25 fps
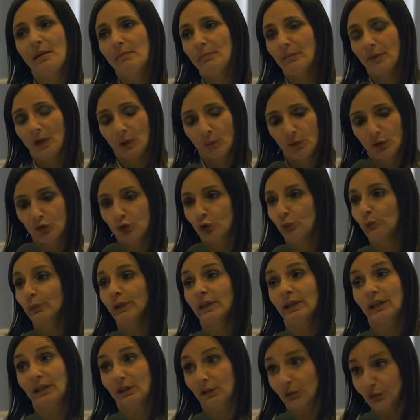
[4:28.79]
per questo
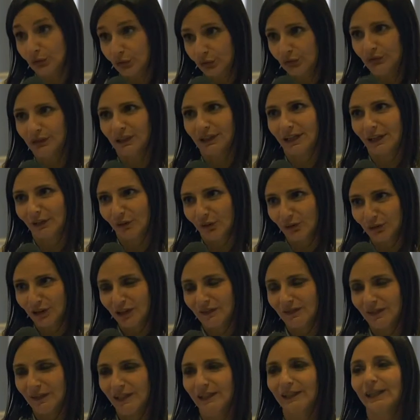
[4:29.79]
periodo della
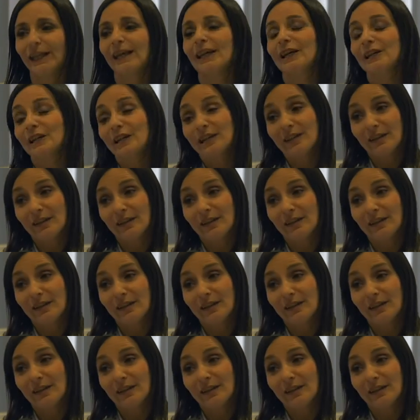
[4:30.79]
nostra vita